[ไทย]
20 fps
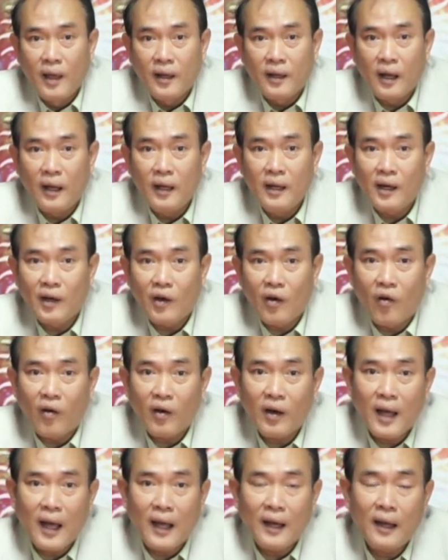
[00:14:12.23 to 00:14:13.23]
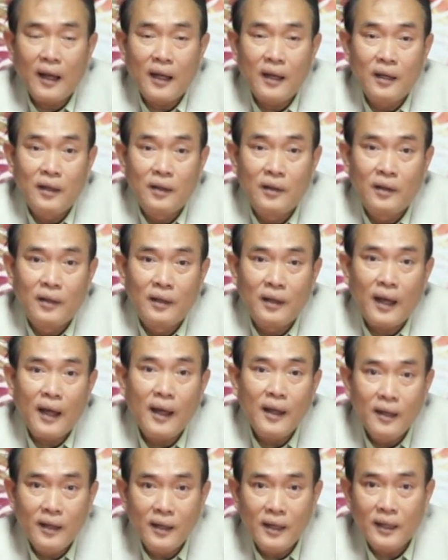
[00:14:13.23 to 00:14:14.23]
ในเรื่องของการให้
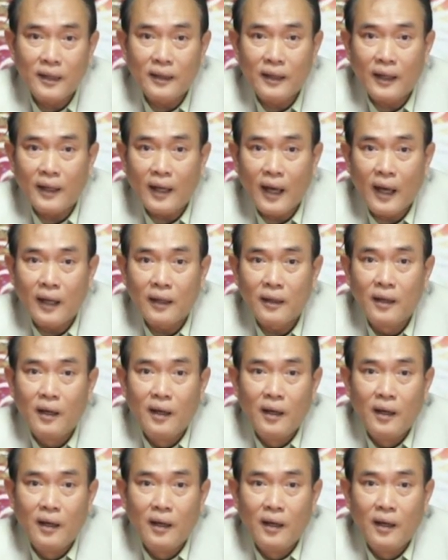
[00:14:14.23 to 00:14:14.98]
ให้เลิกในการ